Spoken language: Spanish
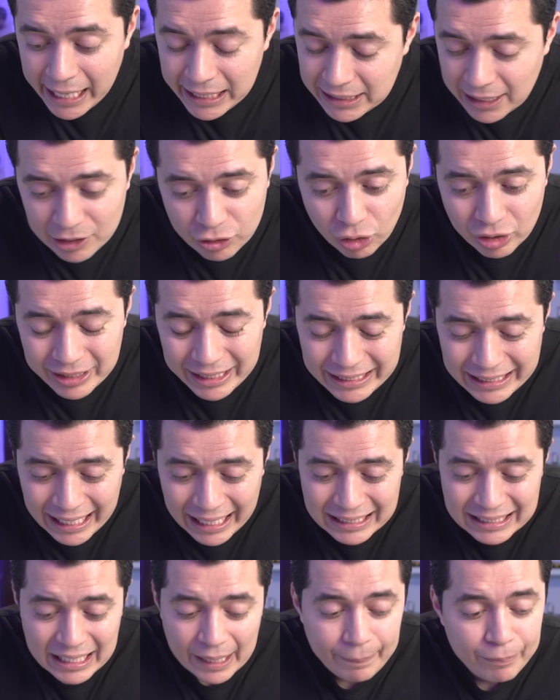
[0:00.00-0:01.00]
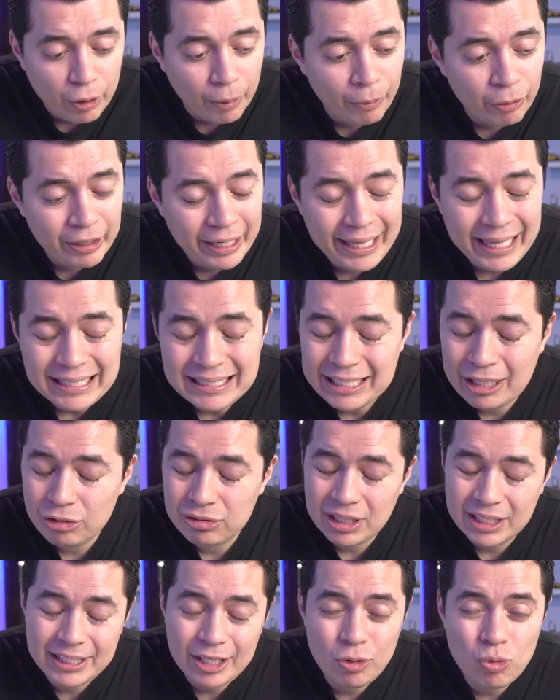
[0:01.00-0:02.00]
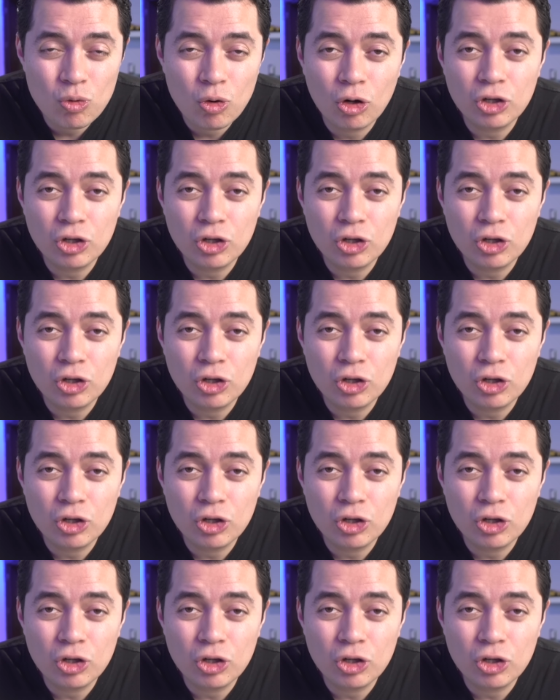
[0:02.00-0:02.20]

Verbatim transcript: Estas cosas de las criptomonedas se nos hacen un